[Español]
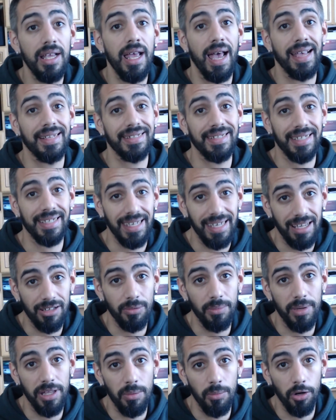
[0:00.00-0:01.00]
Así que ya
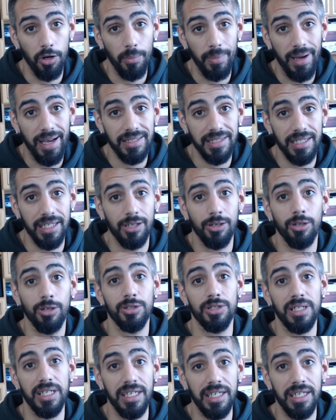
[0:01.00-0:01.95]
no me demoro más chicos